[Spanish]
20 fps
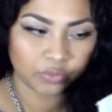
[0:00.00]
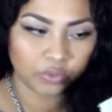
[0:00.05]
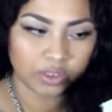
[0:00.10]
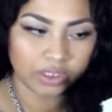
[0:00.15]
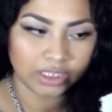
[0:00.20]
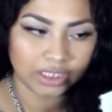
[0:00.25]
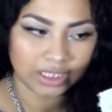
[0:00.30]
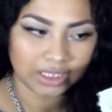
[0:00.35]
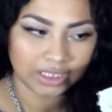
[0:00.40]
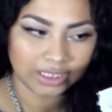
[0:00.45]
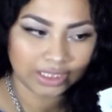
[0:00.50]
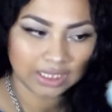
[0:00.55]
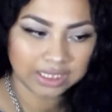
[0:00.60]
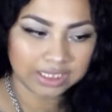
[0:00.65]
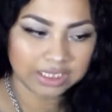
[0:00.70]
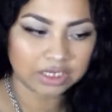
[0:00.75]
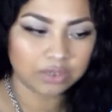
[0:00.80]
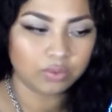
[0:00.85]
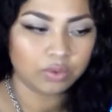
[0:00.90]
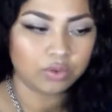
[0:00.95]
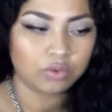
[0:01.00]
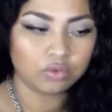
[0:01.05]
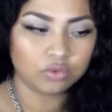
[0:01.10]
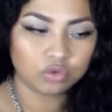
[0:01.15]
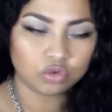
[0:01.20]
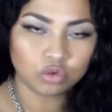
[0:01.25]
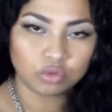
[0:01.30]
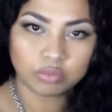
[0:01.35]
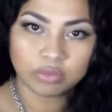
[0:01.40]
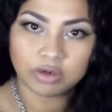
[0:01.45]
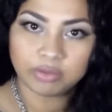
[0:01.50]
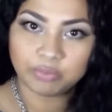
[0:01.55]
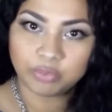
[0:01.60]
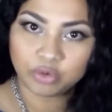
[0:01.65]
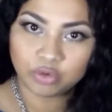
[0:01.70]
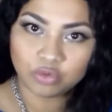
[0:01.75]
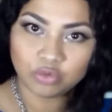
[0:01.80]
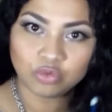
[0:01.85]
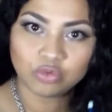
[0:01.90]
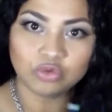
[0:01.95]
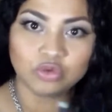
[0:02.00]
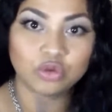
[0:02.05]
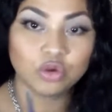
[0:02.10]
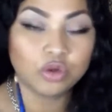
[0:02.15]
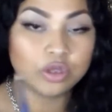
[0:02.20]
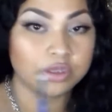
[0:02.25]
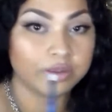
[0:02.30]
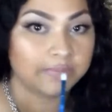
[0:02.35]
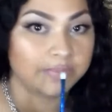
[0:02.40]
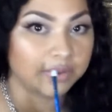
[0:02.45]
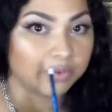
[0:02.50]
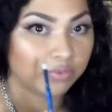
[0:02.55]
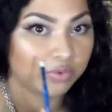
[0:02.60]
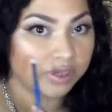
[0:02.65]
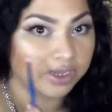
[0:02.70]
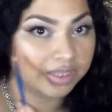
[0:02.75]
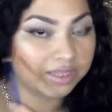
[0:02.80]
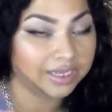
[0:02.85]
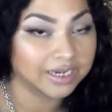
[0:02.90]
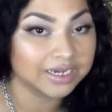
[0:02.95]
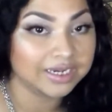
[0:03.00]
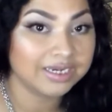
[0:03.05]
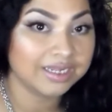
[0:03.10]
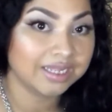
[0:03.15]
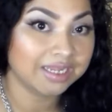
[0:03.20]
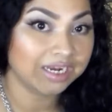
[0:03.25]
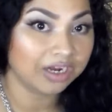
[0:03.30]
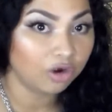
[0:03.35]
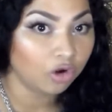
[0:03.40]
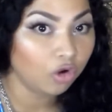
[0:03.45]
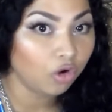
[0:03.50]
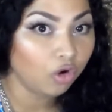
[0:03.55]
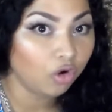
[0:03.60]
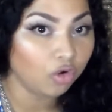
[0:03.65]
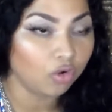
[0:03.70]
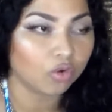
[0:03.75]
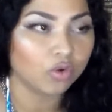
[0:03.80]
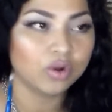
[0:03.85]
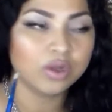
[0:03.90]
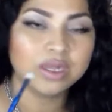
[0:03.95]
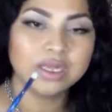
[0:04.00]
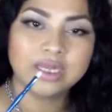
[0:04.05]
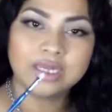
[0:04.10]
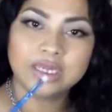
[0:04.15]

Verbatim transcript: toallita y luego tomo el producto y me voy a delinear el ojo.